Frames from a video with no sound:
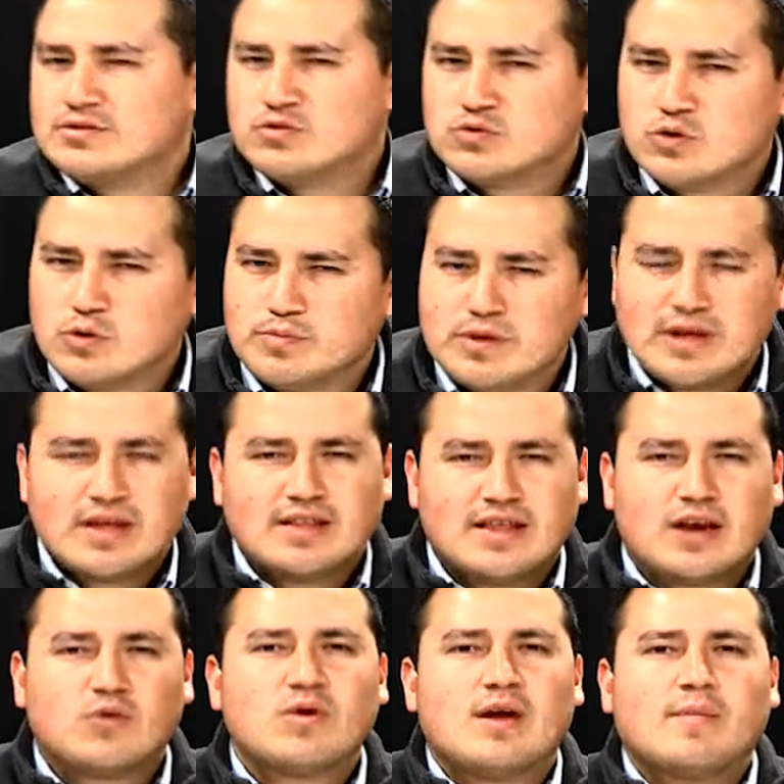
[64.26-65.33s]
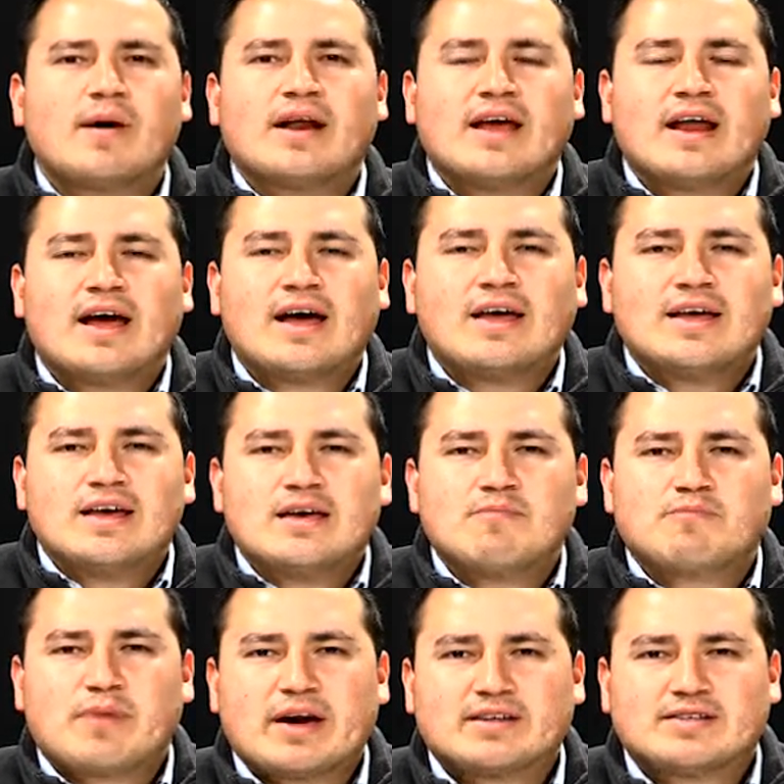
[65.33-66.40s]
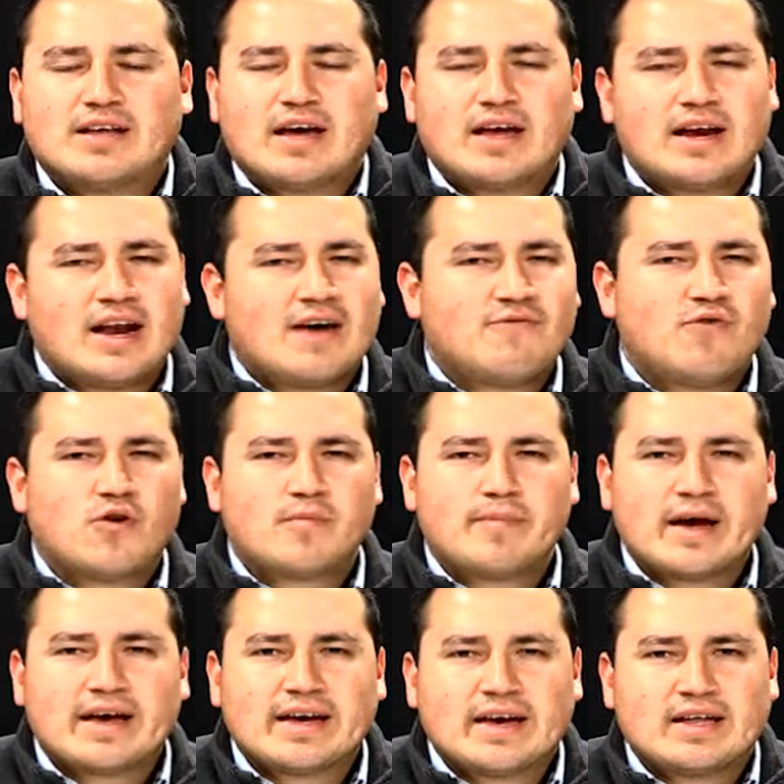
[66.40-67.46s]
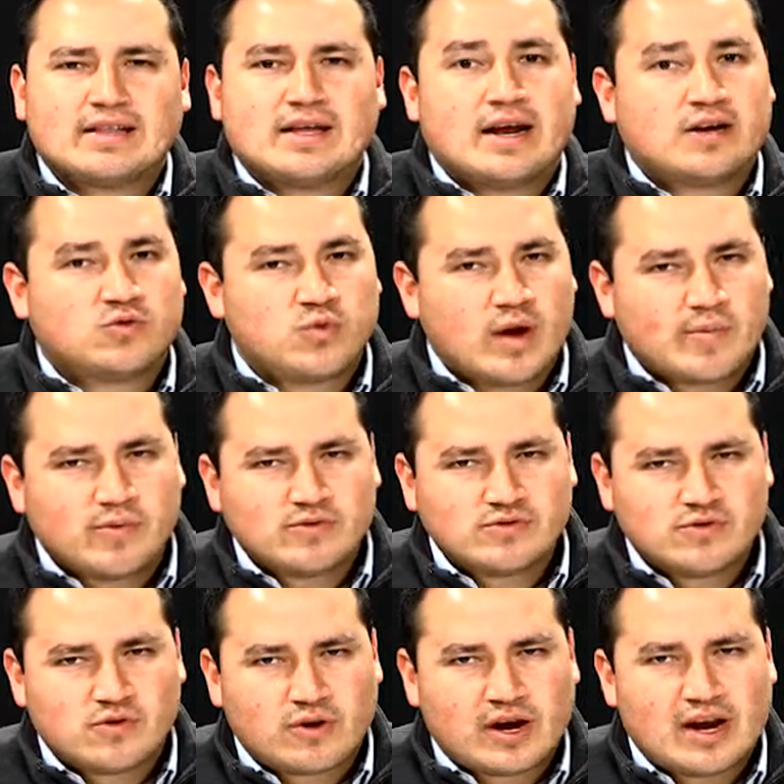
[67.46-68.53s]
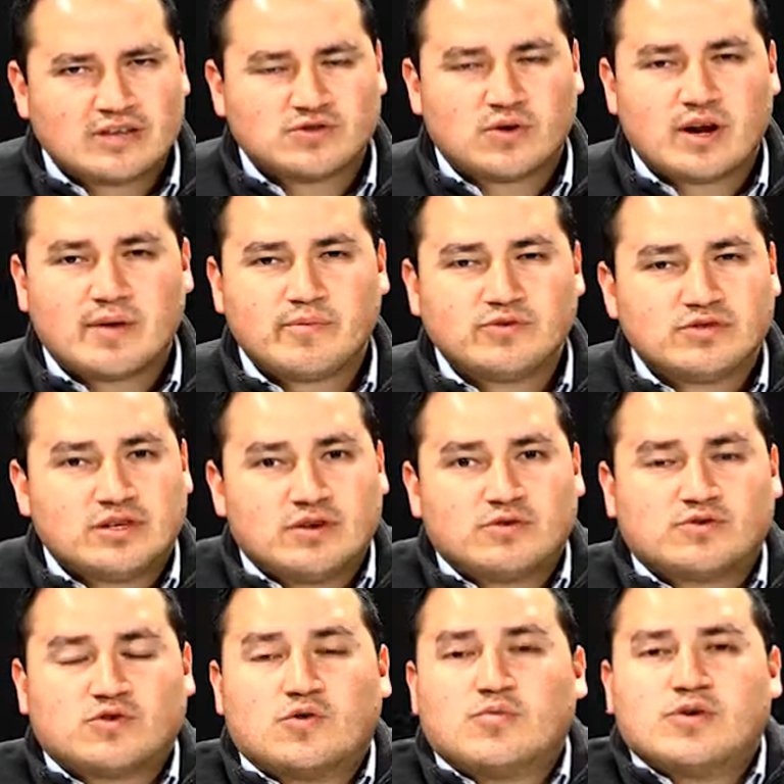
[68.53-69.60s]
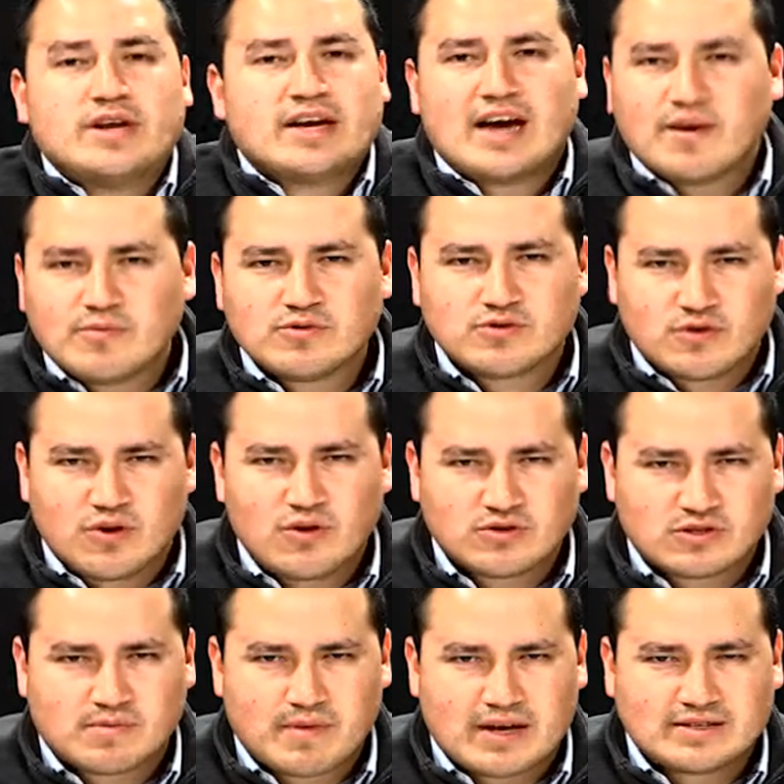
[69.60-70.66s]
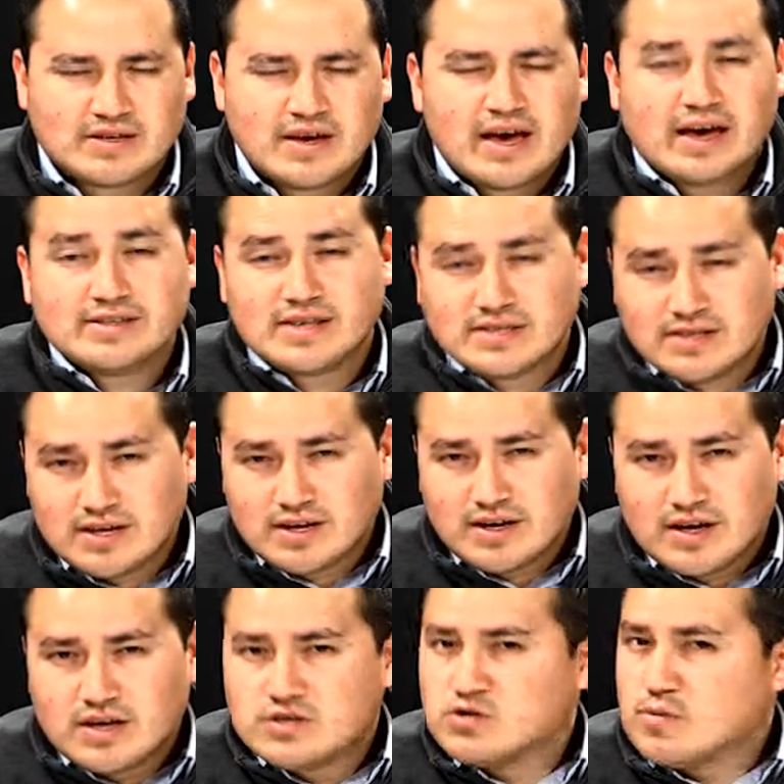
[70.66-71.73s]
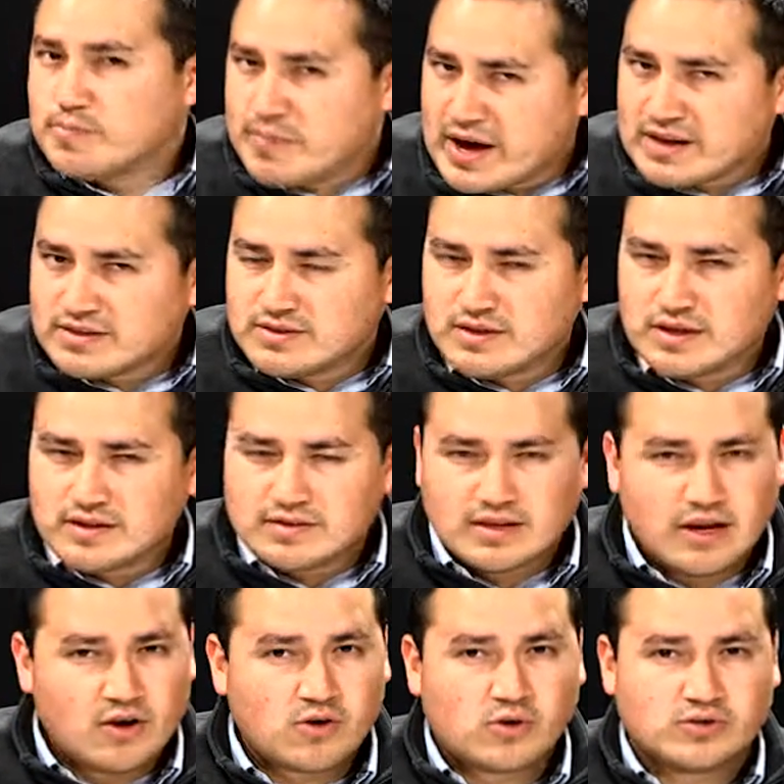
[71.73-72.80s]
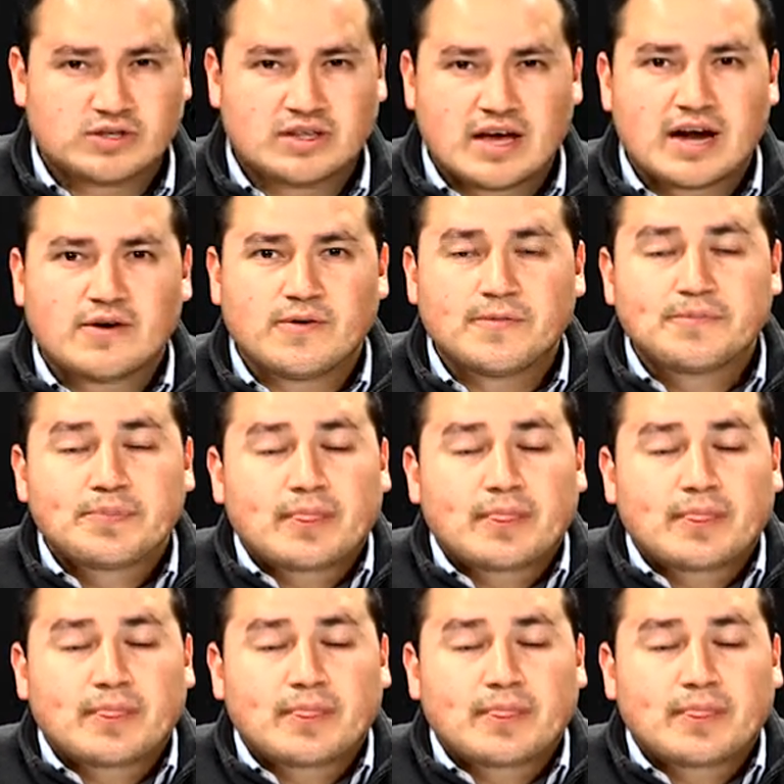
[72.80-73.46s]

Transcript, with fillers: YouTube, de alguna manera impacta en la forma en que interactuamos, nos relacionamos y nos comunicamos con los demás. Es decir, son parte de lo cotidiano.